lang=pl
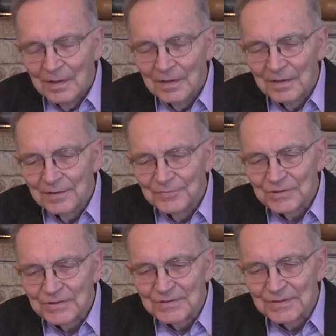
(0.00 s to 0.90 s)
e,
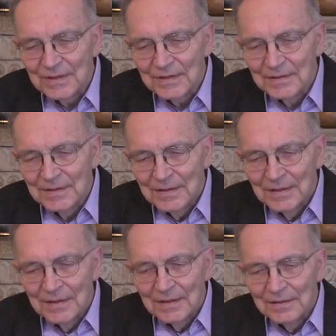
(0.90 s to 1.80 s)
wszystkie,
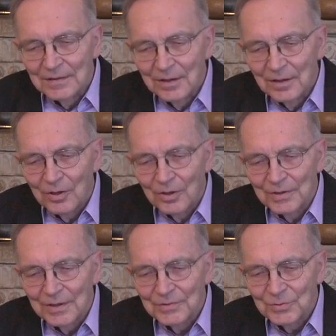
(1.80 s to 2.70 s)
no
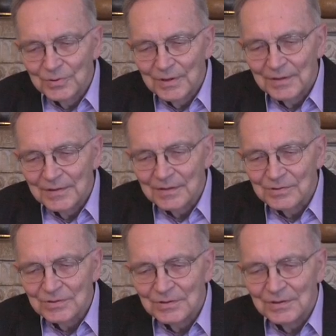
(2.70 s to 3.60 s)
one tutaj
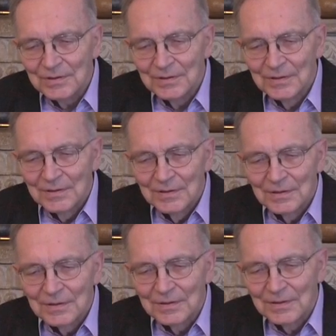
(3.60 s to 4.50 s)
też i
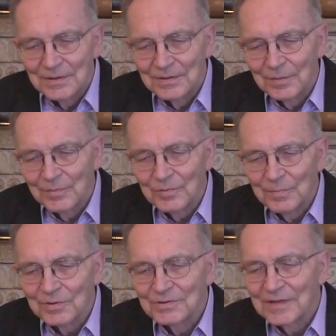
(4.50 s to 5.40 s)
e, no były
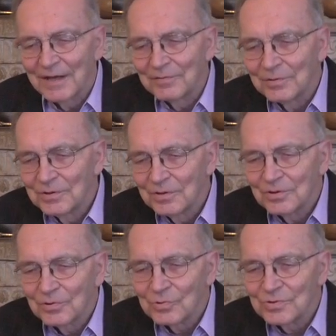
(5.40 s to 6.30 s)
podstawą no,
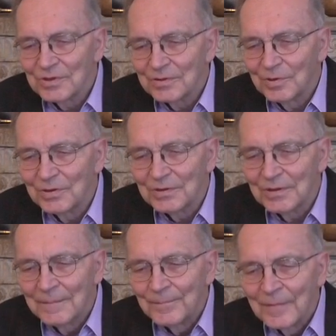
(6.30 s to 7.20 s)
no różnych
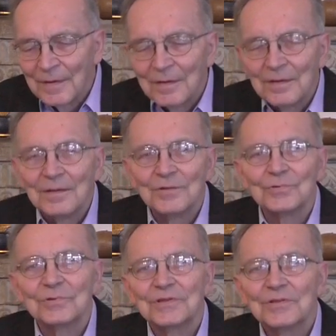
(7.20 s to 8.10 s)
moich e,
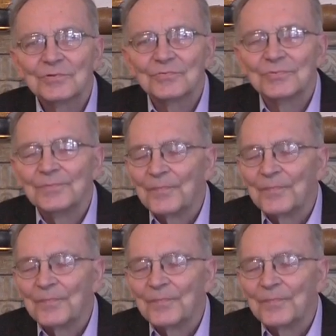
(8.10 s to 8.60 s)
sukcesów